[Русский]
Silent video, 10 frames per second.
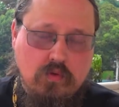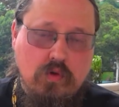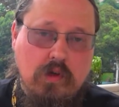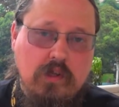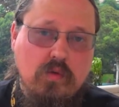
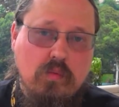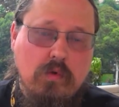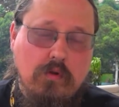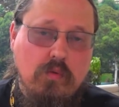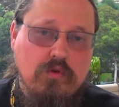Но этому
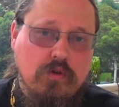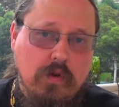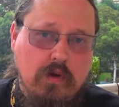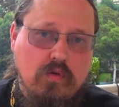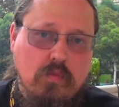молодому
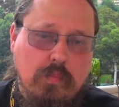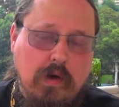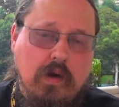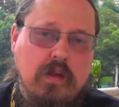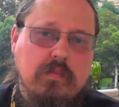человеку,
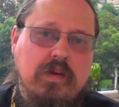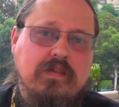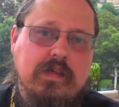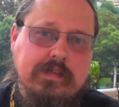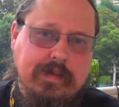по крайней
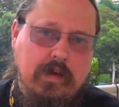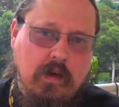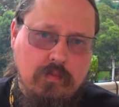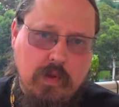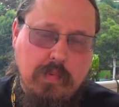мере,
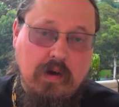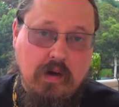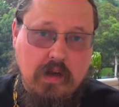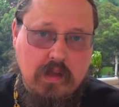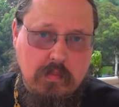сказали, и, по
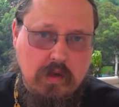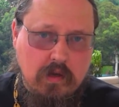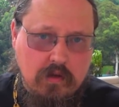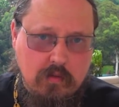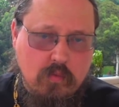крайней
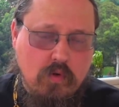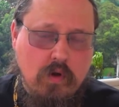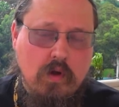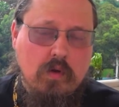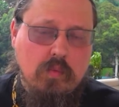мере, к нему
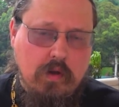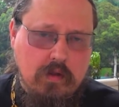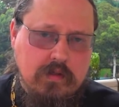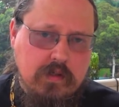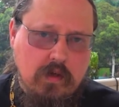
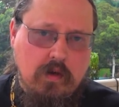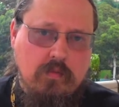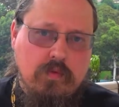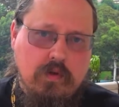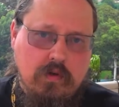
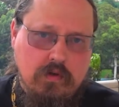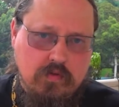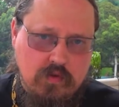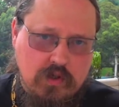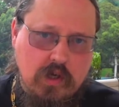пригласили э,
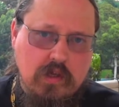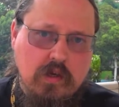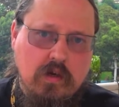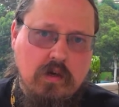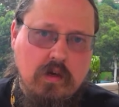
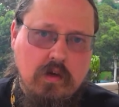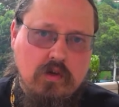священника,